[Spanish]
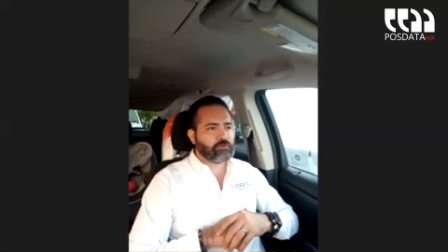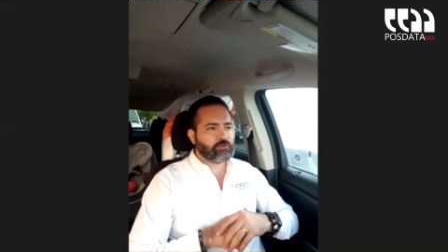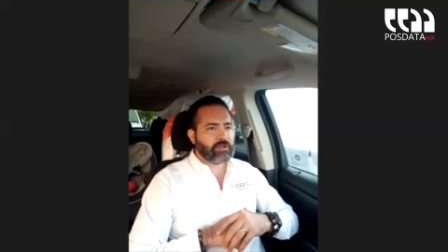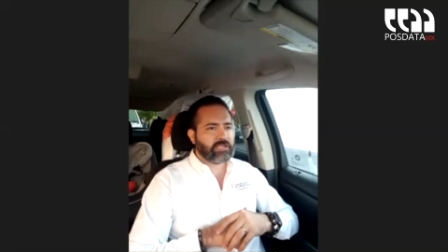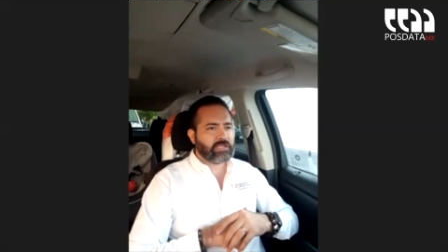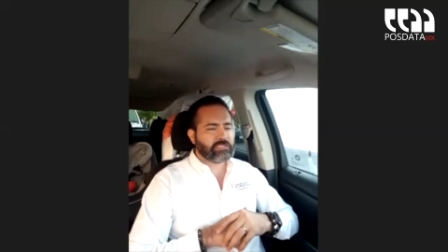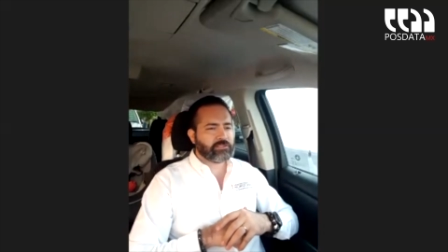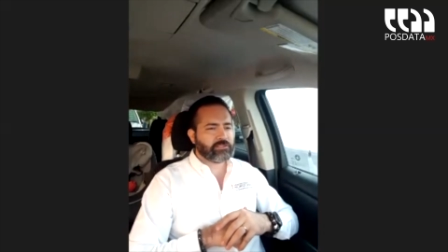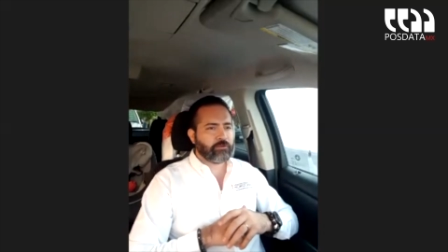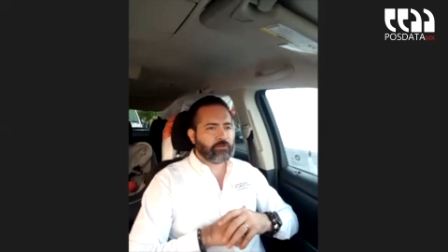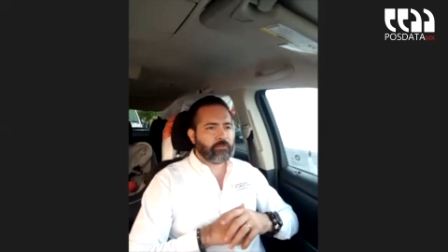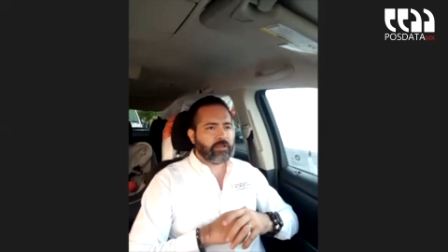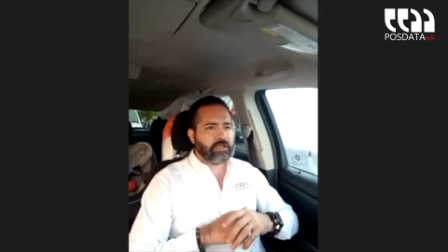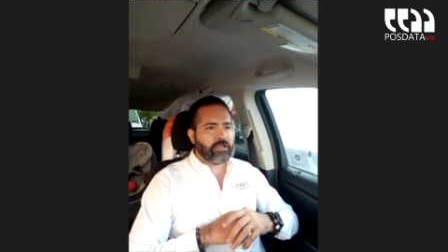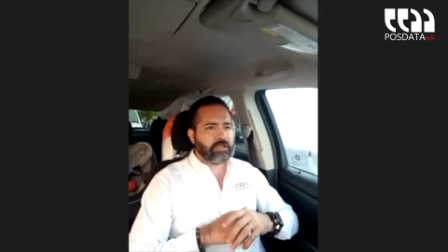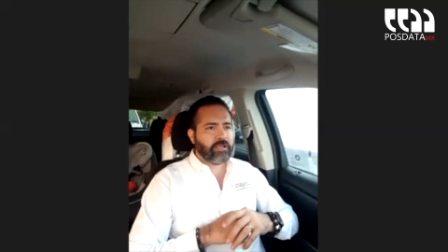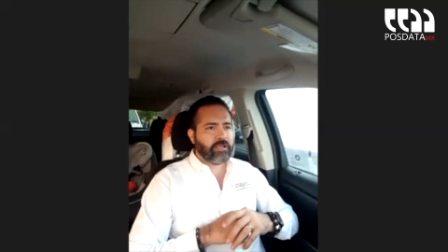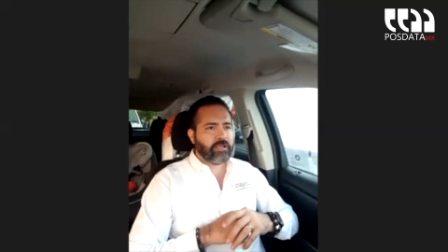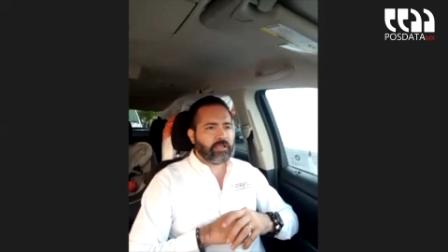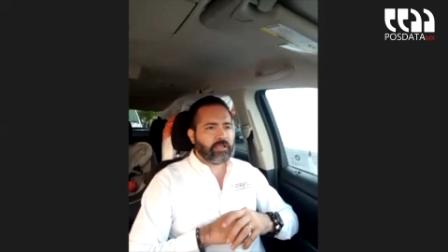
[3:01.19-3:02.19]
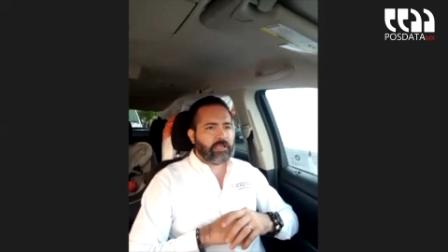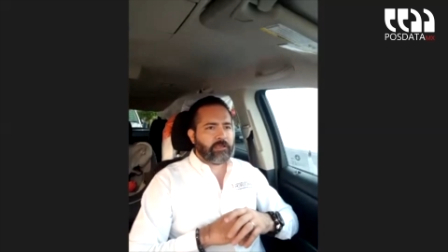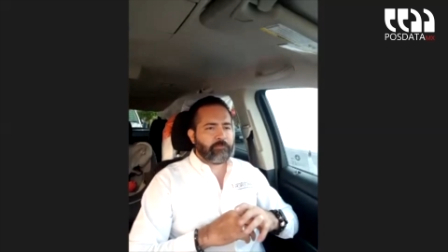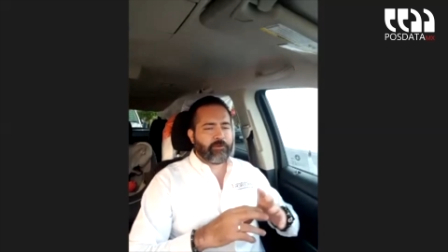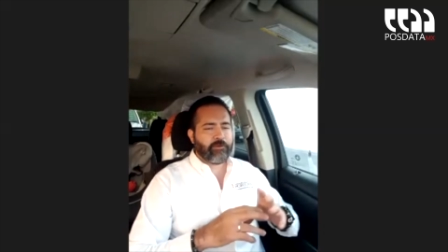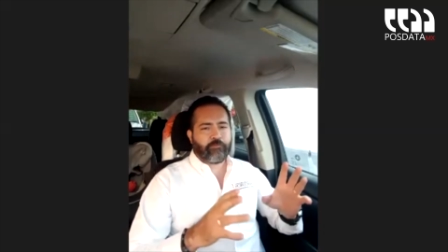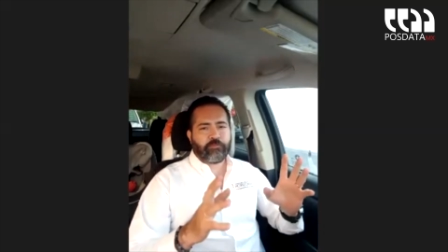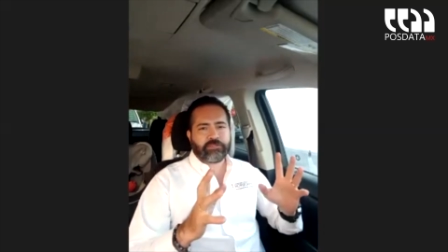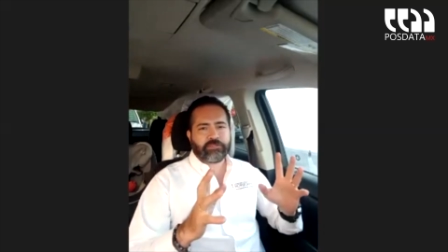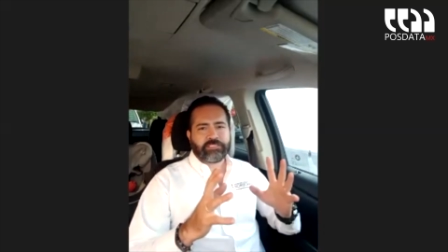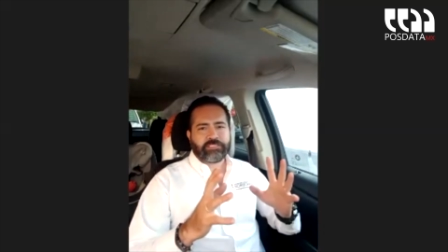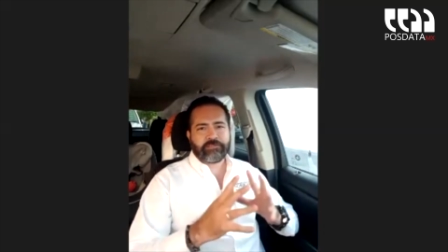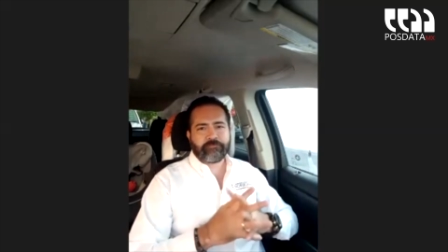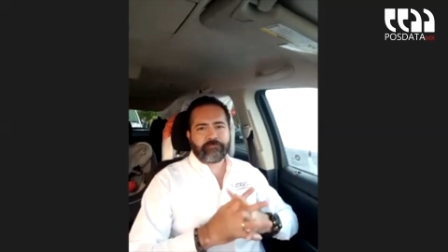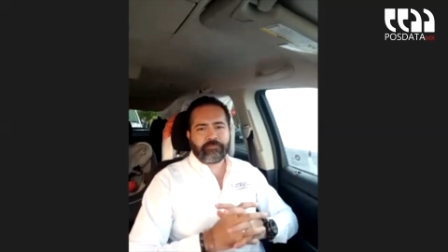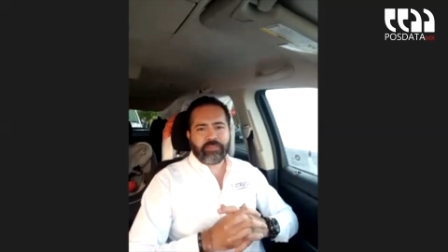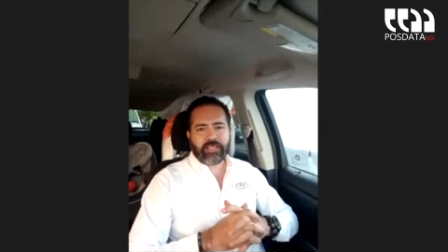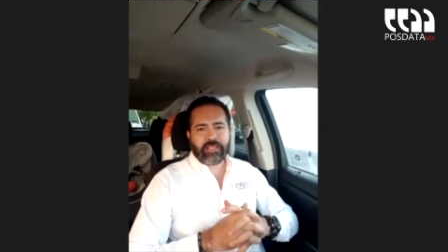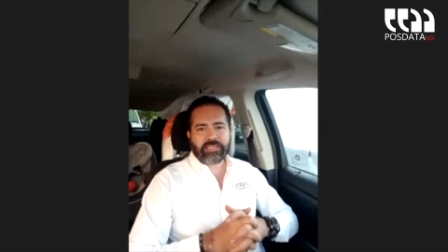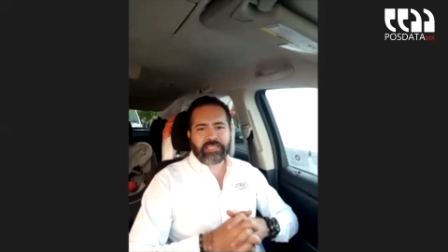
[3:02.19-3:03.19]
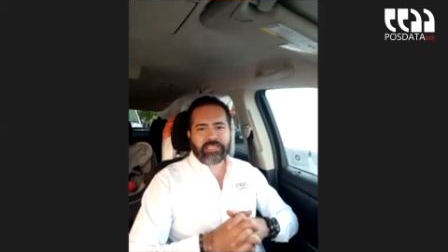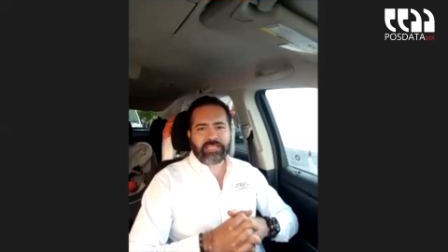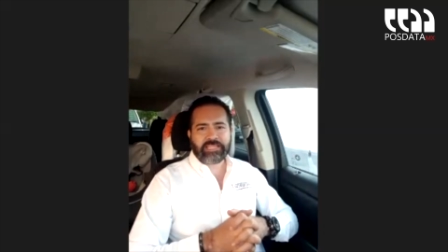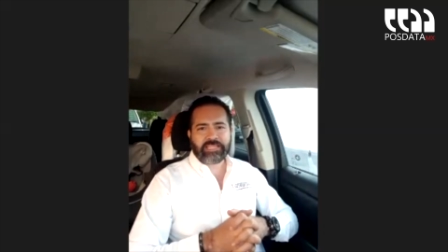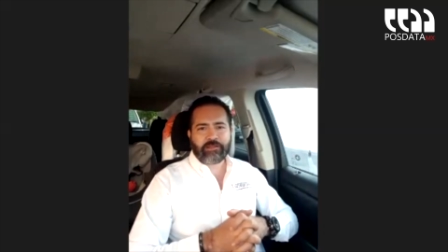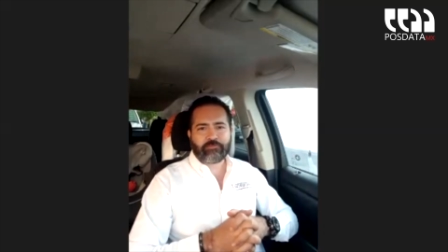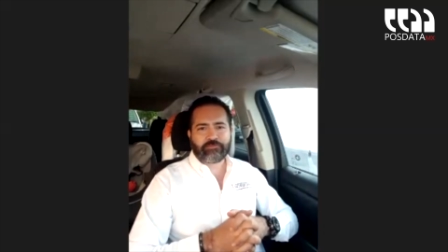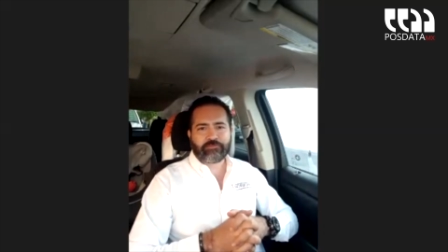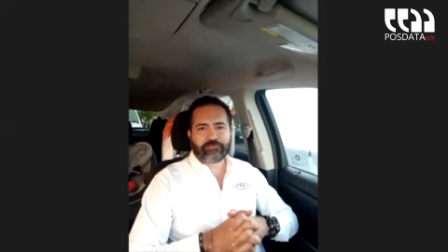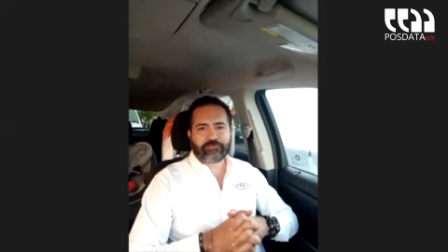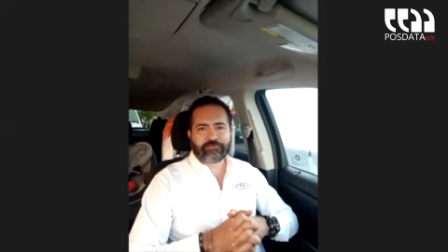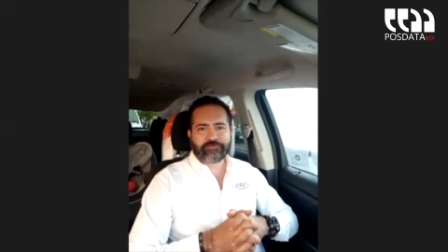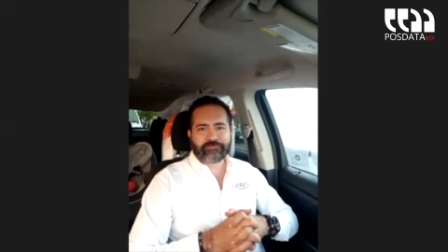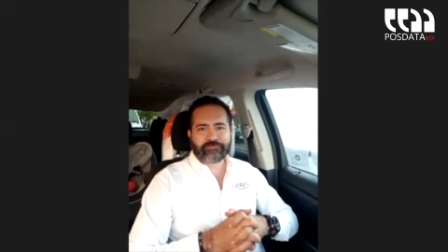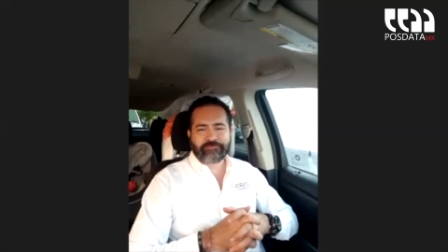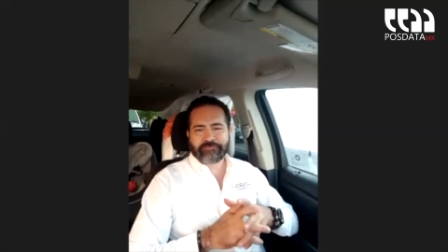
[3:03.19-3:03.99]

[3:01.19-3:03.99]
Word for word: sobre esto, pero pues sí, aquí andamos.